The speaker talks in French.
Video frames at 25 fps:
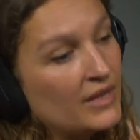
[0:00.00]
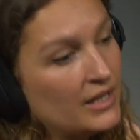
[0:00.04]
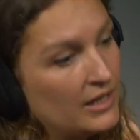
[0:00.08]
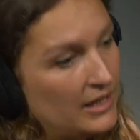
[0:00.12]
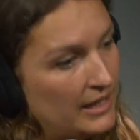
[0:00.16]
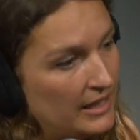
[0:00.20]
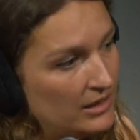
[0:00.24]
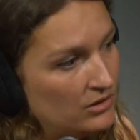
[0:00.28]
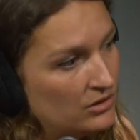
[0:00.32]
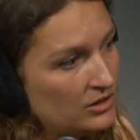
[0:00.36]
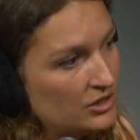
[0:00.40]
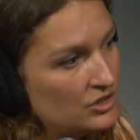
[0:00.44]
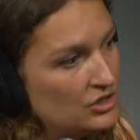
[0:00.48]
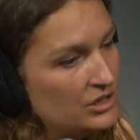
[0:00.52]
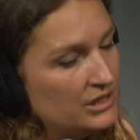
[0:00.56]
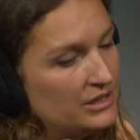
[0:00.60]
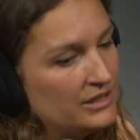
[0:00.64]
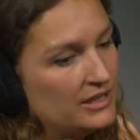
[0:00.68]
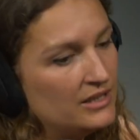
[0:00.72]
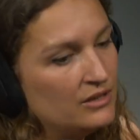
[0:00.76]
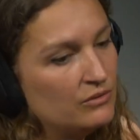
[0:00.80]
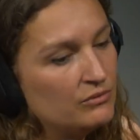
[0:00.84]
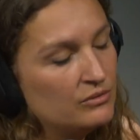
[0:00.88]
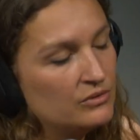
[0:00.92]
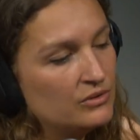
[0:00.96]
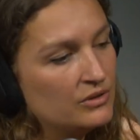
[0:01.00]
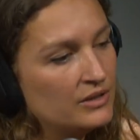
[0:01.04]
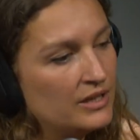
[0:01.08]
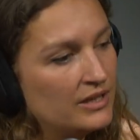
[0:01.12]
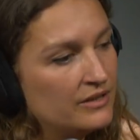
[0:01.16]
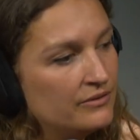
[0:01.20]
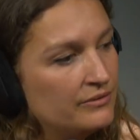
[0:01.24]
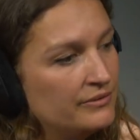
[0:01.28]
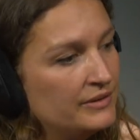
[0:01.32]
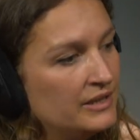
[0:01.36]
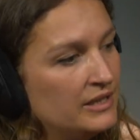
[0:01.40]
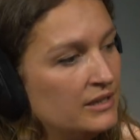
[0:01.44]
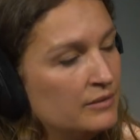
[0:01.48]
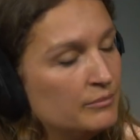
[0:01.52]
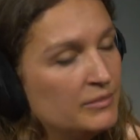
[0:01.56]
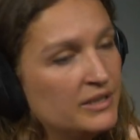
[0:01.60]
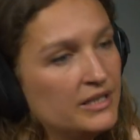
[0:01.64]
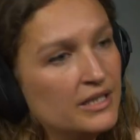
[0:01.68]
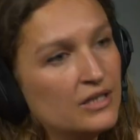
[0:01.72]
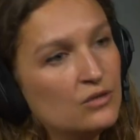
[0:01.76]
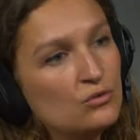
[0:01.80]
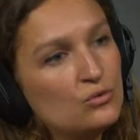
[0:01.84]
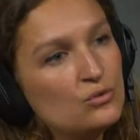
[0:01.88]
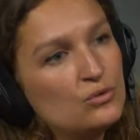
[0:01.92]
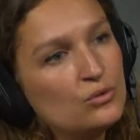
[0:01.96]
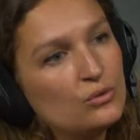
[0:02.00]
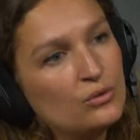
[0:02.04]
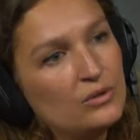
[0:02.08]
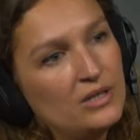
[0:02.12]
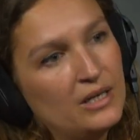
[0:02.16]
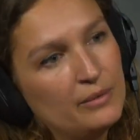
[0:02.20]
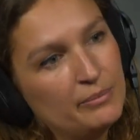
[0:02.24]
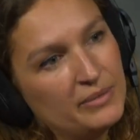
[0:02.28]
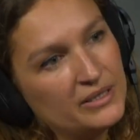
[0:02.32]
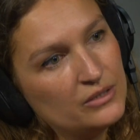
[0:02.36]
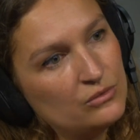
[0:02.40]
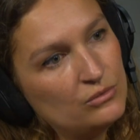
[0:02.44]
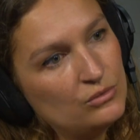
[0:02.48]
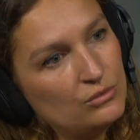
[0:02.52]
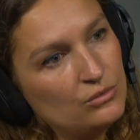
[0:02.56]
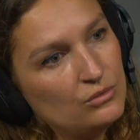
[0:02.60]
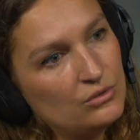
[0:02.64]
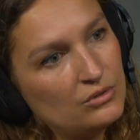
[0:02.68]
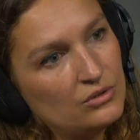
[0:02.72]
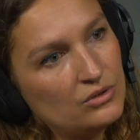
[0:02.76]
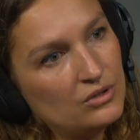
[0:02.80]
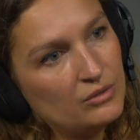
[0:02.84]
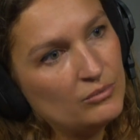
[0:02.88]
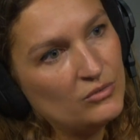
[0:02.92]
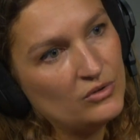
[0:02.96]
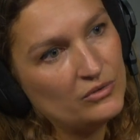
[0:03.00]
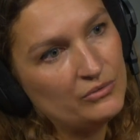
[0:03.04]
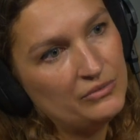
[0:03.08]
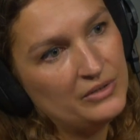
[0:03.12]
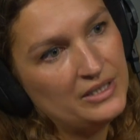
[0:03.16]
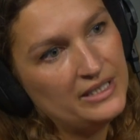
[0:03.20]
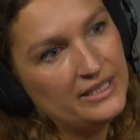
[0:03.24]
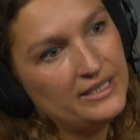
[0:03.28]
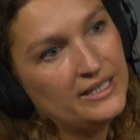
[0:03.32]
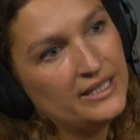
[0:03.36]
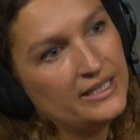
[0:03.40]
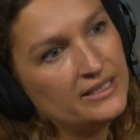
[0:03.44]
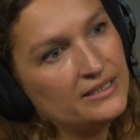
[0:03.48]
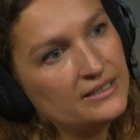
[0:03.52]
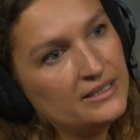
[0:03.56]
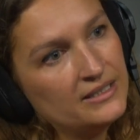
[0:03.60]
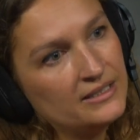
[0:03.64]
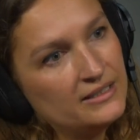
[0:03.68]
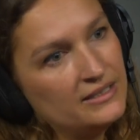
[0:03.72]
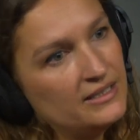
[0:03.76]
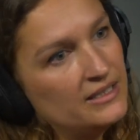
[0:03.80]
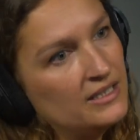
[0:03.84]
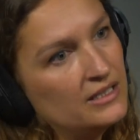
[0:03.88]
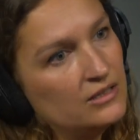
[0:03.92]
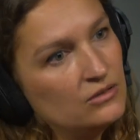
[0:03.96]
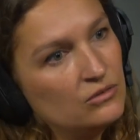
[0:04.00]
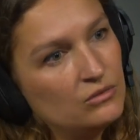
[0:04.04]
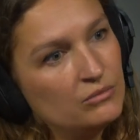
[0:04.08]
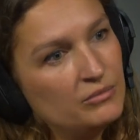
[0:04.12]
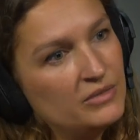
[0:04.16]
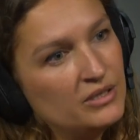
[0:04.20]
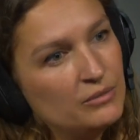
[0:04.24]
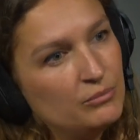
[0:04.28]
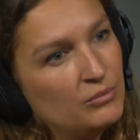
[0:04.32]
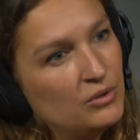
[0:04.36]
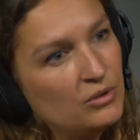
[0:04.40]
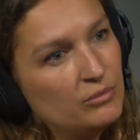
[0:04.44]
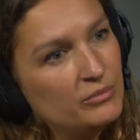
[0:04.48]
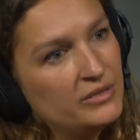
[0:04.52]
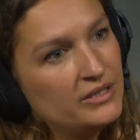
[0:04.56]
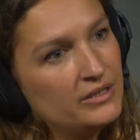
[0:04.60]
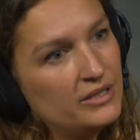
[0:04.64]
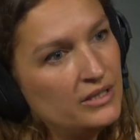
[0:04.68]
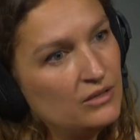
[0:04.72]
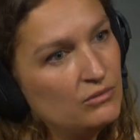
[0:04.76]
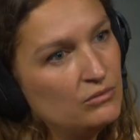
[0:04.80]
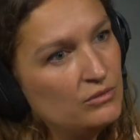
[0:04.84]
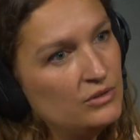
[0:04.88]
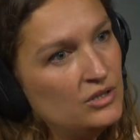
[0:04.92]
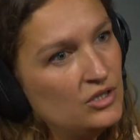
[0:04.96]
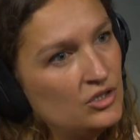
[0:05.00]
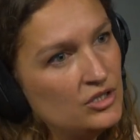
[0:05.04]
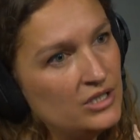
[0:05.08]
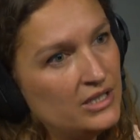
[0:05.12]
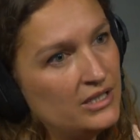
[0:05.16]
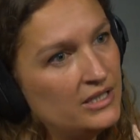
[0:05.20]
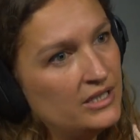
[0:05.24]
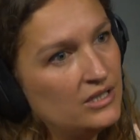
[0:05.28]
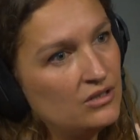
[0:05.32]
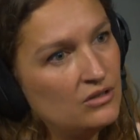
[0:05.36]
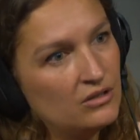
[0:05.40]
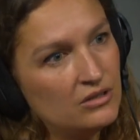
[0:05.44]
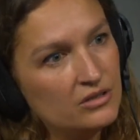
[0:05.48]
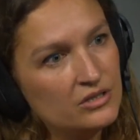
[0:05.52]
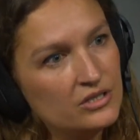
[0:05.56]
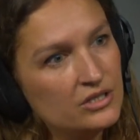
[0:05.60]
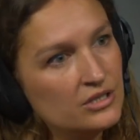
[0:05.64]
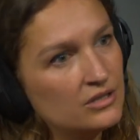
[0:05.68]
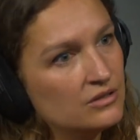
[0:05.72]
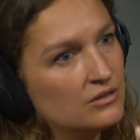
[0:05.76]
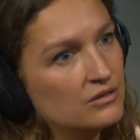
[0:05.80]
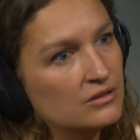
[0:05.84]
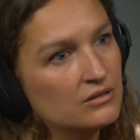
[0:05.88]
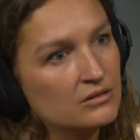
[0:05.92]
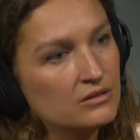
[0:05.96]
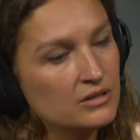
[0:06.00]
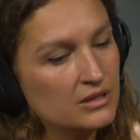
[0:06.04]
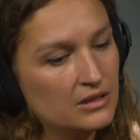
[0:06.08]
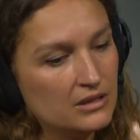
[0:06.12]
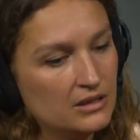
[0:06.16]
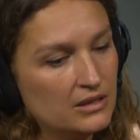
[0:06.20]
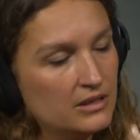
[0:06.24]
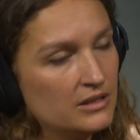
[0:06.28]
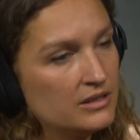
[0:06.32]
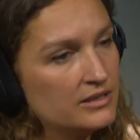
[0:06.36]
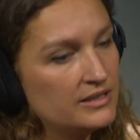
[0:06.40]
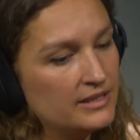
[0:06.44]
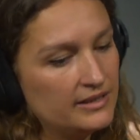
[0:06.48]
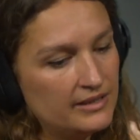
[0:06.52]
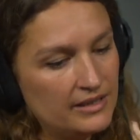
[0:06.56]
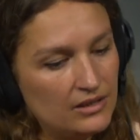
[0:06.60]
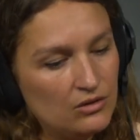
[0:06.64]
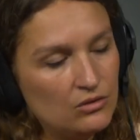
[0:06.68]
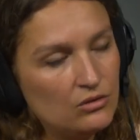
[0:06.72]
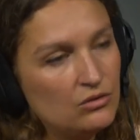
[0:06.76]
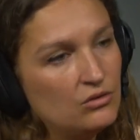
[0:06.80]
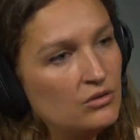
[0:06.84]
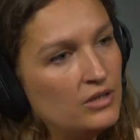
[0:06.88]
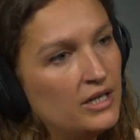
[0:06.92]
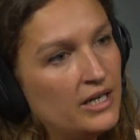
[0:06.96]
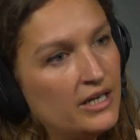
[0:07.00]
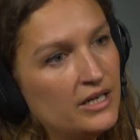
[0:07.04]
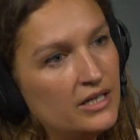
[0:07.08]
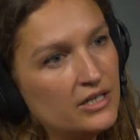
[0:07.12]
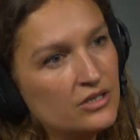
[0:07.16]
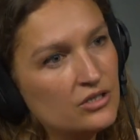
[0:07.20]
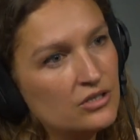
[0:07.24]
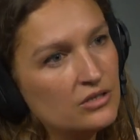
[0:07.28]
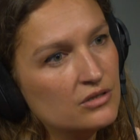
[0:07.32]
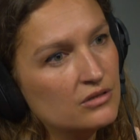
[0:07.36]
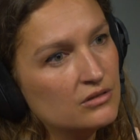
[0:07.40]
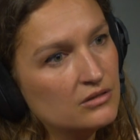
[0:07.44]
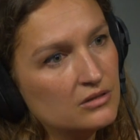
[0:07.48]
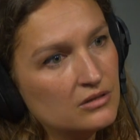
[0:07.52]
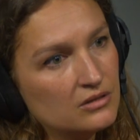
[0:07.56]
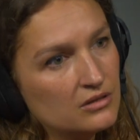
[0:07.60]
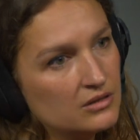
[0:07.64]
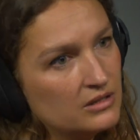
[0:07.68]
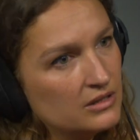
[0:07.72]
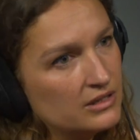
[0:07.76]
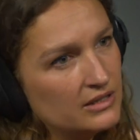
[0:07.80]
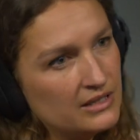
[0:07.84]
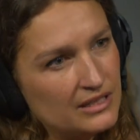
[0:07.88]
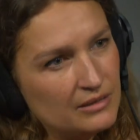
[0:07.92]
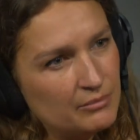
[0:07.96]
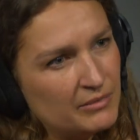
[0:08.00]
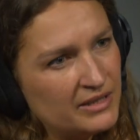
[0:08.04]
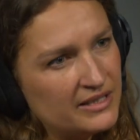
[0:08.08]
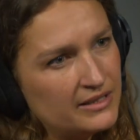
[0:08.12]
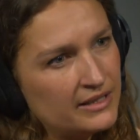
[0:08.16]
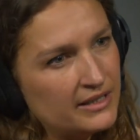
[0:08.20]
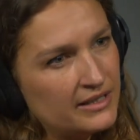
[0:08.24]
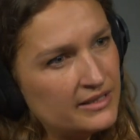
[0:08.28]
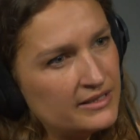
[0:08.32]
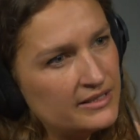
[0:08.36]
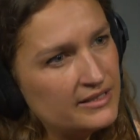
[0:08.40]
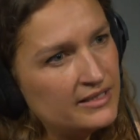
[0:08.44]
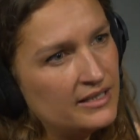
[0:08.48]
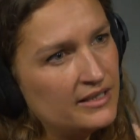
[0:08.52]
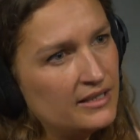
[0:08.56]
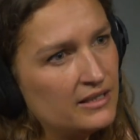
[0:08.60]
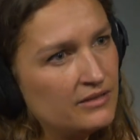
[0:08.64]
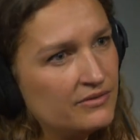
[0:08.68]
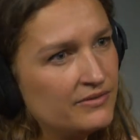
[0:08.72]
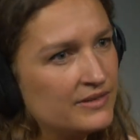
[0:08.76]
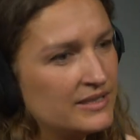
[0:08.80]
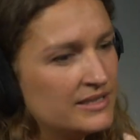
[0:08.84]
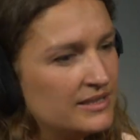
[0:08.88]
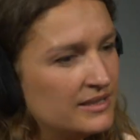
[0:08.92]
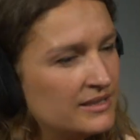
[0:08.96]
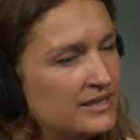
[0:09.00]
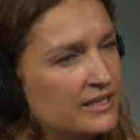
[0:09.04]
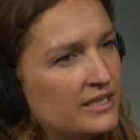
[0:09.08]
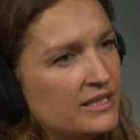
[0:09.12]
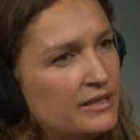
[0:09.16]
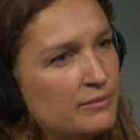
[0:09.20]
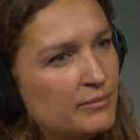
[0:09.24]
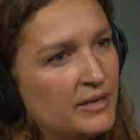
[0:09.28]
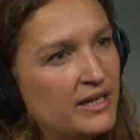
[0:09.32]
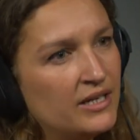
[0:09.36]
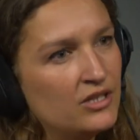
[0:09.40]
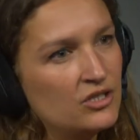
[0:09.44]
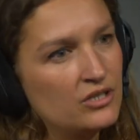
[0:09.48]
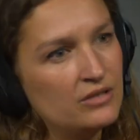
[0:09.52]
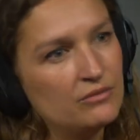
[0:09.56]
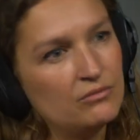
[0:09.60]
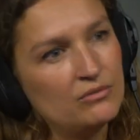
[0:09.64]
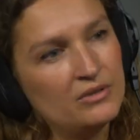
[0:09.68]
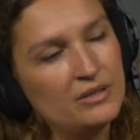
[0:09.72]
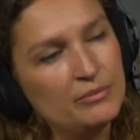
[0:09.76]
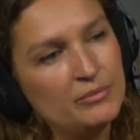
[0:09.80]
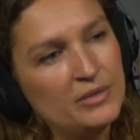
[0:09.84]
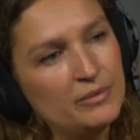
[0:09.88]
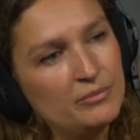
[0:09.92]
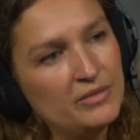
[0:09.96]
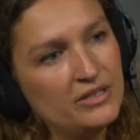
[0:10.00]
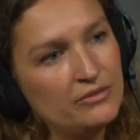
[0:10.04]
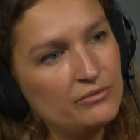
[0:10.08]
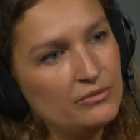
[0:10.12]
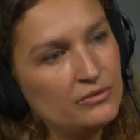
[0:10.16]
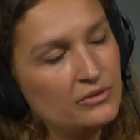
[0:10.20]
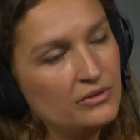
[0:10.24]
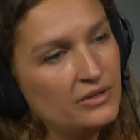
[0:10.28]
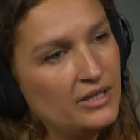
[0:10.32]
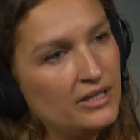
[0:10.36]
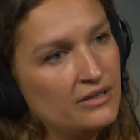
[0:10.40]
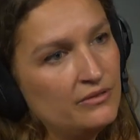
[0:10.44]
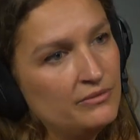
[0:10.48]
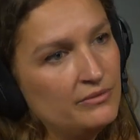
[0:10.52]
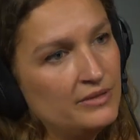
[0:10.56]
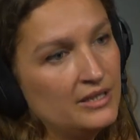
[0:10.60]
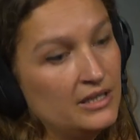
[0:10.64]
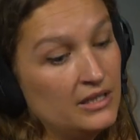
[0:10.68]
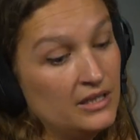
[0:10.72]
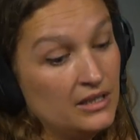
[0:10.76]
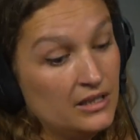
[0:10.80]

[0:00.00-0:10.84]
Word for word: À l'origine, il y a la photographie, mais il y a toujours eu la peinture, comme en filigrane qui était là. Dans mes premiers travaux déjà à l'école, c'était le collage, qui m'intéressait, enfin c'était l'image avant même la photographie.